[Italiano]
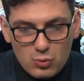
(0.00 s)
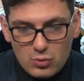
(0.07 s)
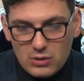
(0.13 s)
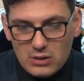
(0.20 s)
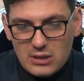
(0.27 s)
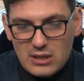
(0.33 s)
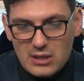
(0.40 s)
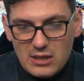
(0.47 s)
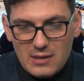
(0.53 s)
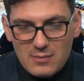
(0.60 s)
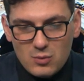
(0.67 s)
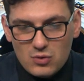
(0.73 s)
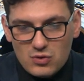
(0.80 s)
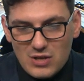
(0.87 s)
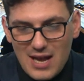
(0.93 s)
tutti tutti i
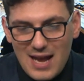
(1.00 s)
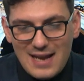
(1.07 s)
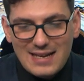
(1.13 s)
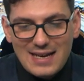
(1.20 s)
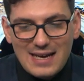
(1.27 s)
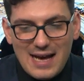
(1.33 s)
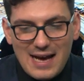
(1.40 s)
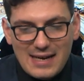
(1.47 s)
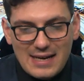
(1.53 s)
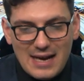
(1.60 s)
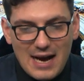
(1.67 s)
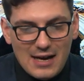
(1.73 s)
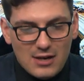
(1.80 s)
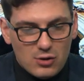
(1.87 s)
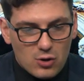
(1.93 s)
musei delle aree
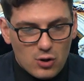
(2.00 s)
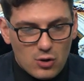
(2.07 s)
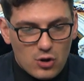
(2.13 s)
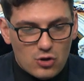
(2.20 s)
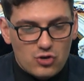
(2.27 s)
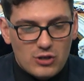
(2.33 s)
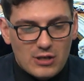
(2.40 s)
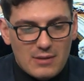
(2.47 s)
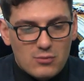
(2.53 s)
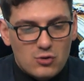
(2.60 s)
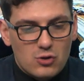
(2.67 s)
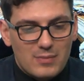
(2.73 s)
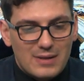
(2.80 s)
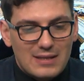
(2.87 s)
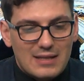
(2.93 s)
archeologiche e
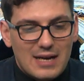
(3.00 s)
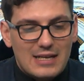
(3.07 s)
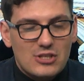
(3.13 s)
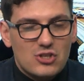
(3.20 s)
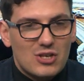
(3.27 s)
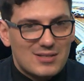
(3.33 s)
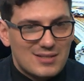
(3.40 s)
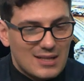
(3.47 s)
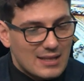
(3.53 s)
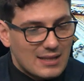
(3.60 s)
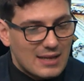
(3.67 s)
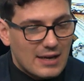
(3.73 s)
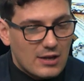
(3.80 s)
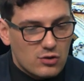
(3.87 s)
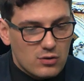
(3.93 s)
monumentali gestiti
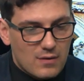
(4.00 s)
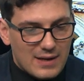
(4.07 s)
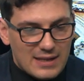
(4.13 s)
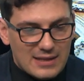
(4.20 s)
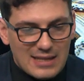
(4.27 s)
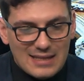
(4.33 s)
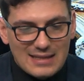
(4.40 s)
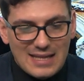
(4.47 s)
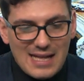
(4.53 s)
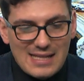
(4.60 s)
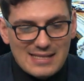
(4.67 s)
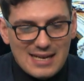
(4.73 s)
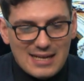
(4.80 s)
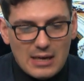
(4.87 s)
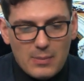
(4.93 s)
dalla
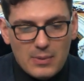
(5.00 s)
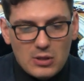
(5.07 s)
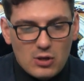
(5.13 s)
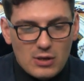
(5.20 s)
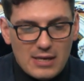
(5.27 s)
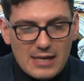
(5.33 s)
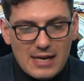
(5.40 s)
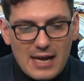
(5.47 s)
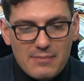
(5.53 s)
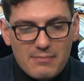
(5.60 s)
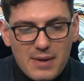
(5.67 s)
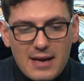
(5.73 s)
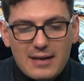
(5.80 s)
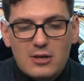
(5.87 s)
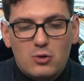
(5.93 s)
sovrintendenza capitolina ai
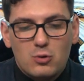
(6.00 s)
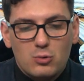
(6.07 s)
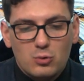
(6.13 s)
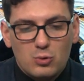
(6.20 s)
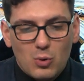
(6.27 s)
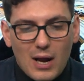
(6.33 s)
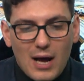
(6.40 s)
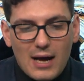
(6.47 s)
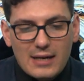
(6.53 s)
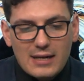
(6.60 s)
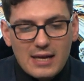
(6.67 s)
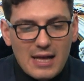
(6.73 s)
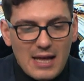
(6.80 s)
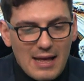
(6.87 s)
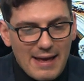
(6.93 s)
beni
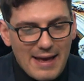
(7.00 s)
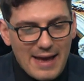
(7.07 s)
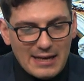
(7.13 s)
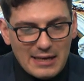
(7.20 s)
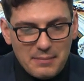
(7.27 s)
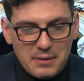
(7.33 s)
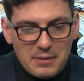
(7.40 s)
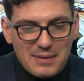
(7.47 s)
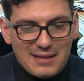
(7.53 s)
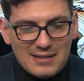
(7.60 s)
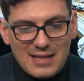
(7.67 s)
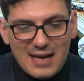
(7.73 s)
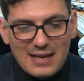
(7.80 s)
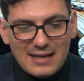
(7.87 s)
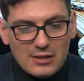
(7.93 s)
culturali e che
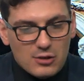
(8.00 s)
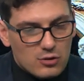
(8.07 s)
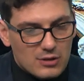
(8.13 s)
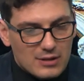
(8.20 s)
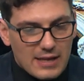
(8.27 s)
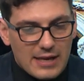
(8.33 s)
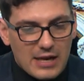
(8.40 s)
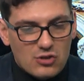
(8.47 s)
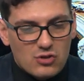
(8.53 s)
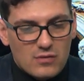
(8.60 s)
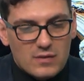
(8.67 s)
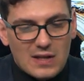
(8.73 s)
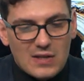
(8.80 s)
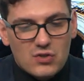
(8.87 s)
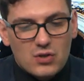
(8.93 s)
permette anche di ottenere
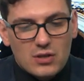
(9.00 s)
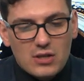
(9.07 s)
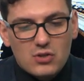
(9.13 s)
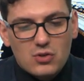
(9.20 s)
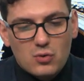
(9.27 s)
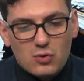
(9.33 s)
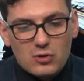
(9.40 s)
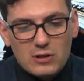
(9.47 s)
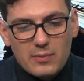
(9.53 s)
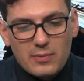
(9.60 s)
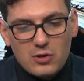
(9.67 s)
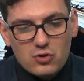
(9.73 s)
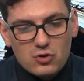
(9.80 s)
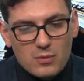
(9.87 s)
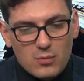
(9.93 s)
agevolazioni e sconti
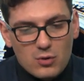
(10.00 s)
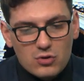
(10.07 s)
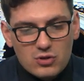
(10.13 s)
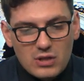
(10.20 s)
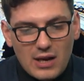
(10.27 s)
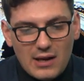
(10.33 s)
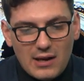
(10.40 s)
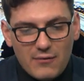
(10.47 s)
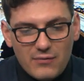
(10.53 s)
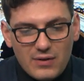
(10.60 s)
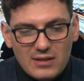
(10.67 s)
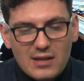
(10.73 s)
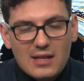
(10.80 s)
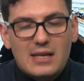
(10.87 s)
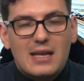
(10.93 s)
presso mostre,
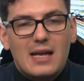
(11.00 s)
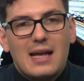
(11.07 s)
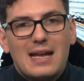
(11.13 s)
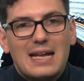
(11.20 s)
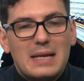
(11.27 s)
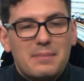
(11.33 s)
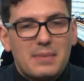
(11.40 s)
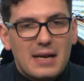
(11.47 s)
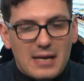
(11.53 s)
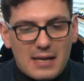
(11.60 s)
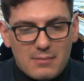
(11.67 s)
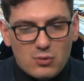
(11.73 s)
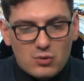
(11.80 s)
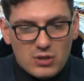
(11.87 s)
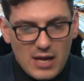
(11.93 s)
caffetterie e
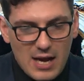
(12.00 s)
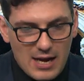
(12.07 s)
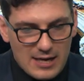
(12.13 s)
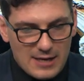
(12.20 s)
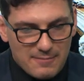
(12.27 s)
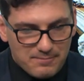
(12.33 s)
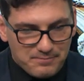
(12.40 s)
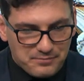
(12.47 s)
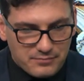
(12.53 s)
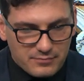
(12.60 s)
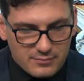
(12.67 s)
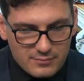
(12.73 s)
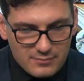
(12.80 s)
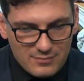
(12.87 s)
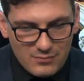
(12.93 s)
librerie museali.
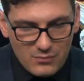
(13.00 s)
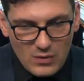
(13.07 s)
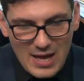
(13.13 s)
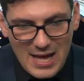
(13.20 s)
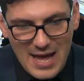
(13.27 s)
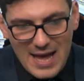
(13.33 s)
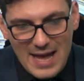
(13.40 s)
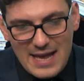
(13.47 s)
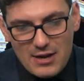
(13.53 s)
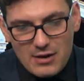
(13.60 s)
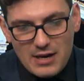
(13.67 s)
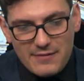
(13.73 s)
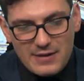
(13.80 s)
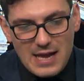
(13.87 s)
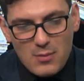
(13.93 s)

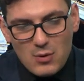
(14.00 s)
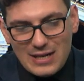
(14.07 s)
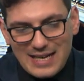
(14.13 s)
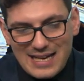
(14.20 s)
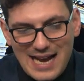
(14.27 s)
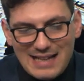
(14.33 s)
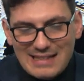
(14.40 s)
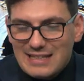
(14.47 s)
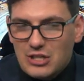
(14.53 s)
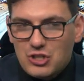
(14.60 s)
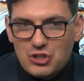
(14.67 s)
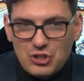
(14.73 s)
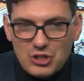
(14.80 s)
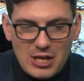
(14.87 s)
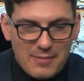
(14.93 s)
E ora vediamo il grande
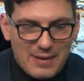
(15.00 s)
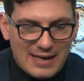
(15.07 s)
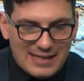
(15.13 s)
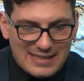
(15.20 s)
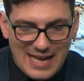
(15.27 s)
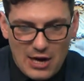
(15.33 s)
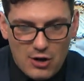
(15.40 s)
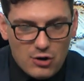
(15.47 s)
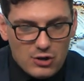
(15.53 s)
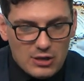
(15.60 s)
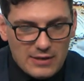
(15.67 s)
cinema che da